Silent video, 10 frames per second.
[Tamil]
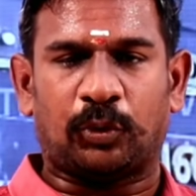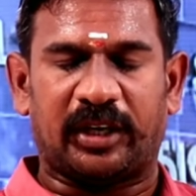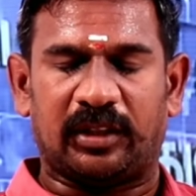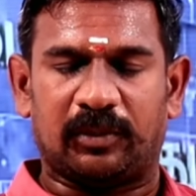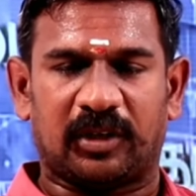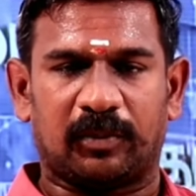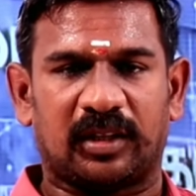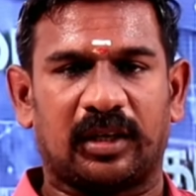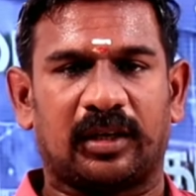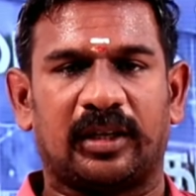உயர்நீதிமன்ற
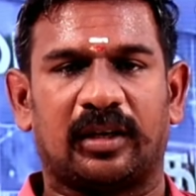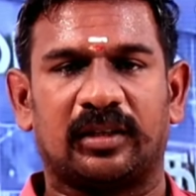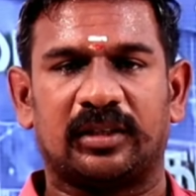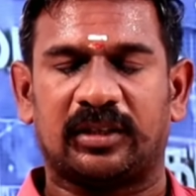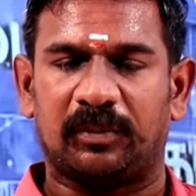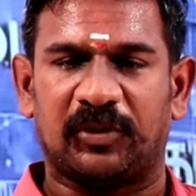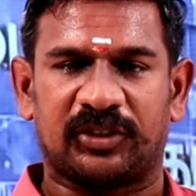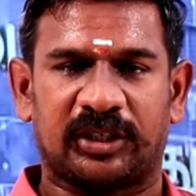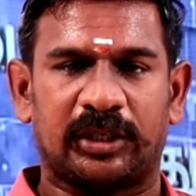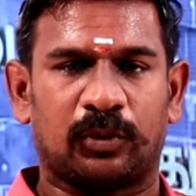மதுரை கலையானது டிஎன்பிசிக்கு